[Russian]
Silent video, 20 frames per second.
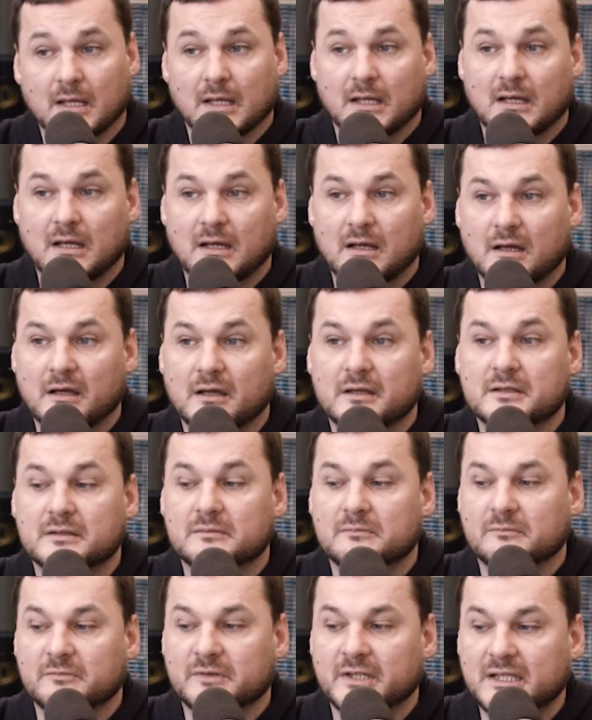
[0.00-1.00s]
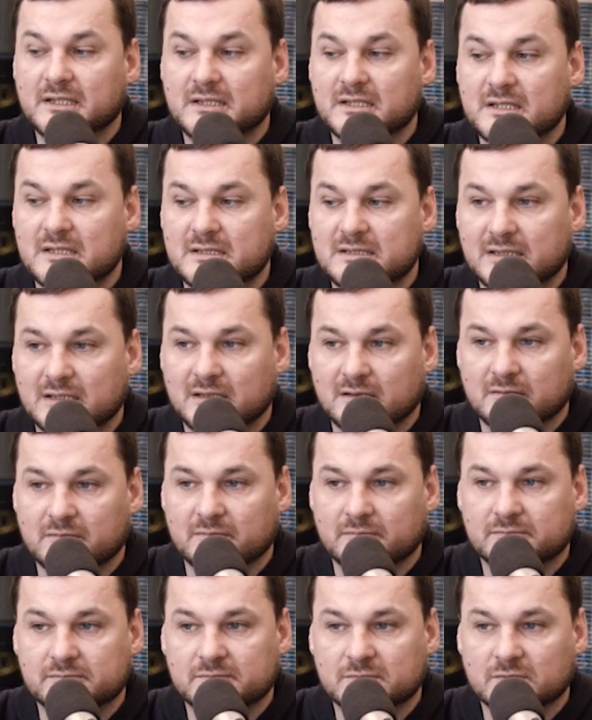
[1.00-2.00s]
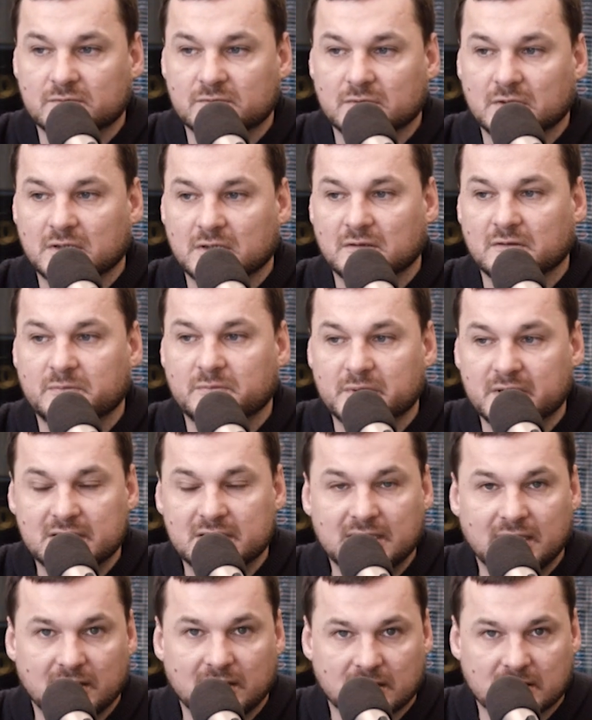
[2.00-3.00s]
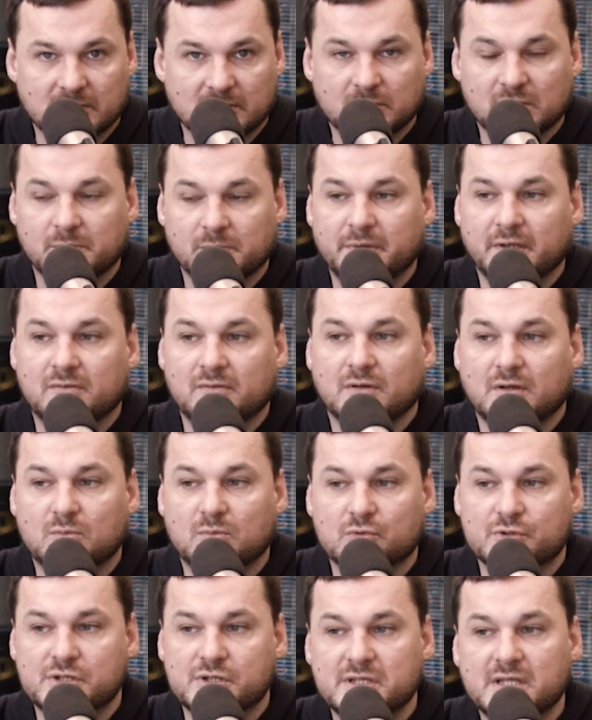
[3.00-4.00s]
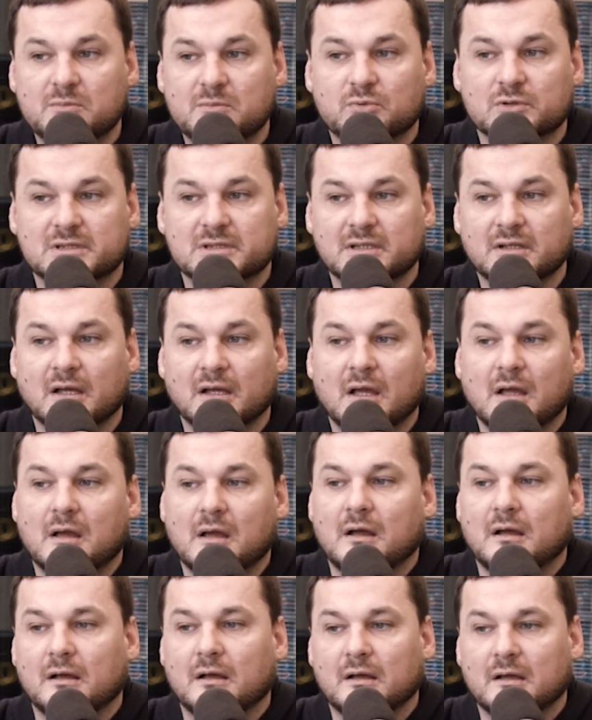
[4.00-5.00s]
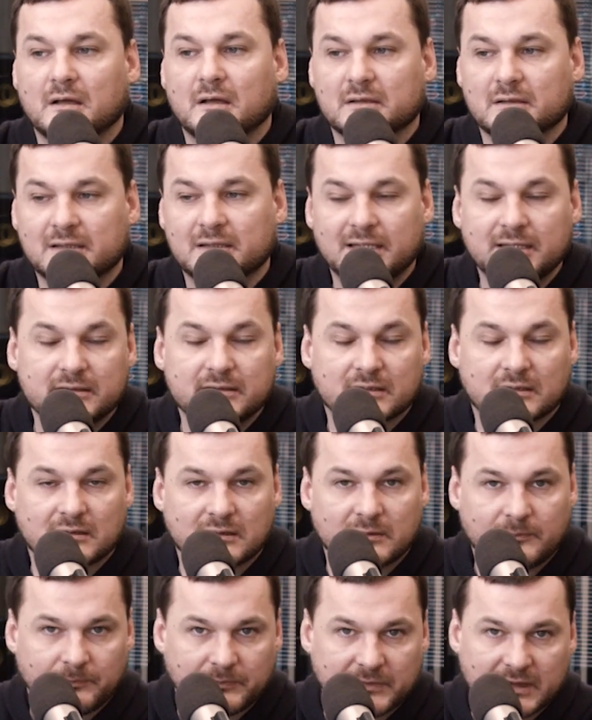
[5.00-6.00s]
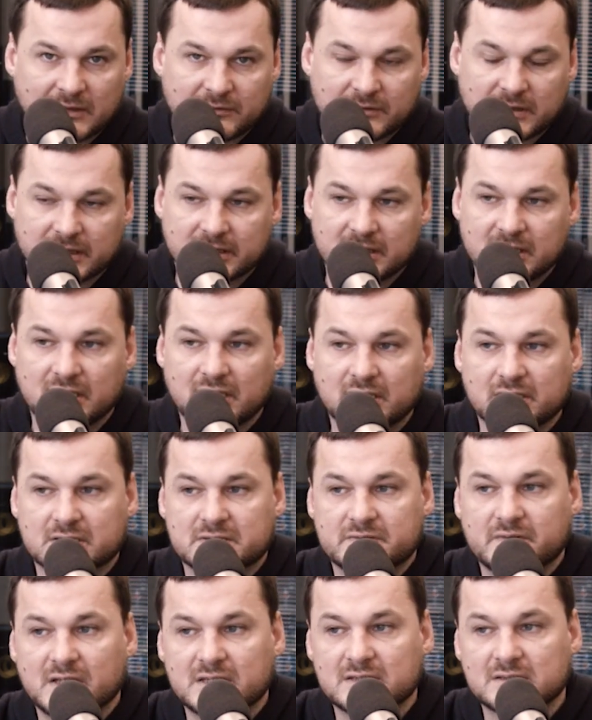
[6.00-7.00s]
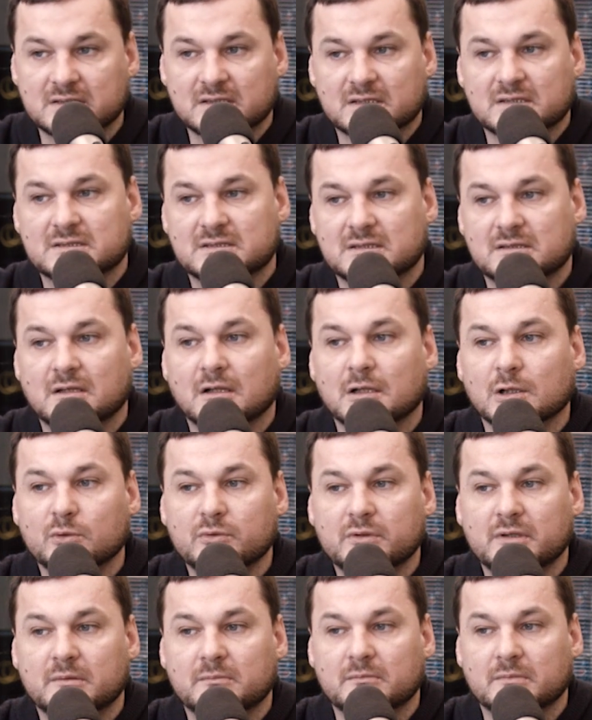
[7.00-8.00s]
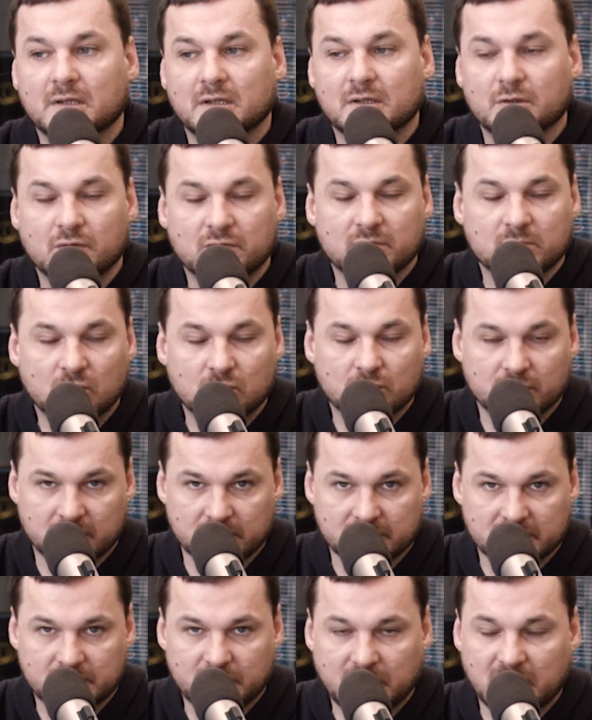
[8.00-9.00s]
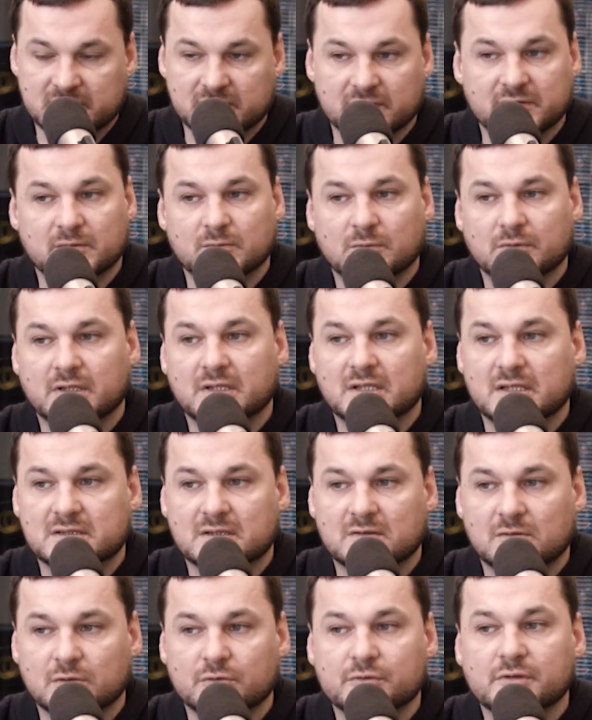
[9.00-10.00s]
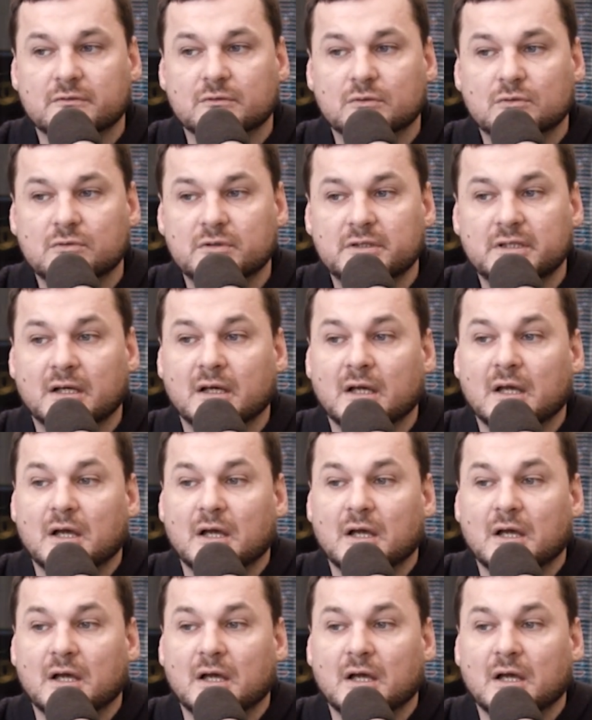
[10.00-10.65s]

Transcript: Э, на этой неделе, э, в понедельник, был первый рабочий день после э, длинных выходных, связанных с лунным а, Новым годом, празднованием китайского лунного года.